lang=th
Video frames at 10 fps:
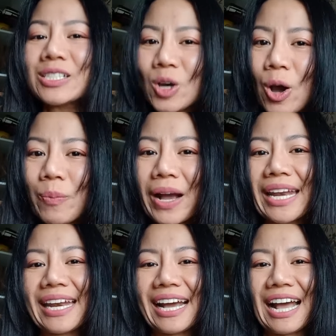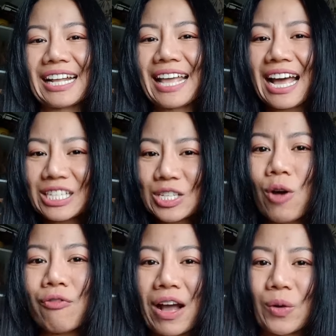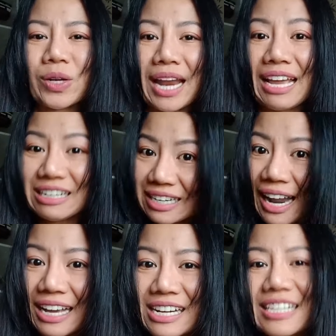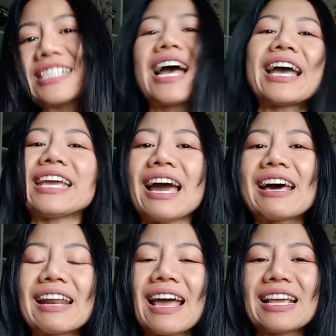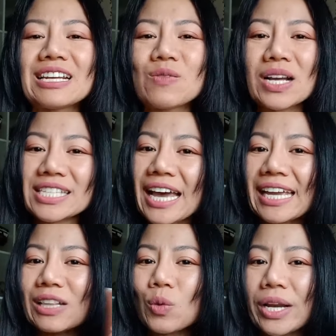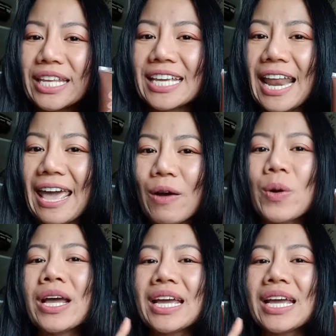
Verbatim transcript: ชอบกันนะคะ ถ้าอบฝากกดไลค์หรือใครเคยใช้อะไรหรือว่าใช้ตัวนี้แล้ว